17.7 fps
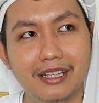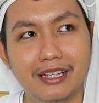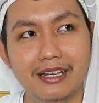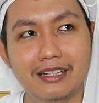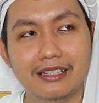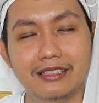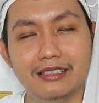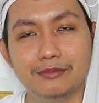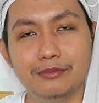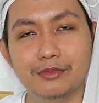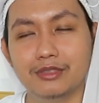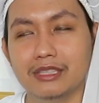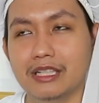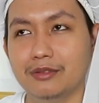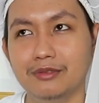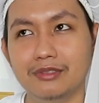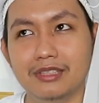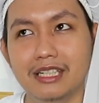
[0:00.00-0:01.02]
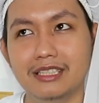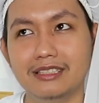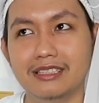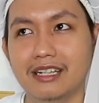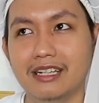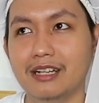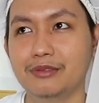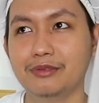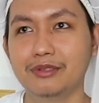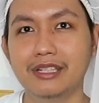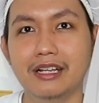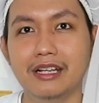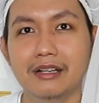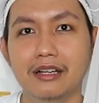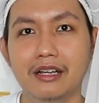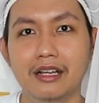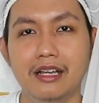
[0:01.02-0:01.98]
ya menurut aku nggak terlalu
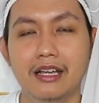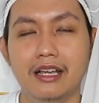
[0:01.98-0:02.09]
yang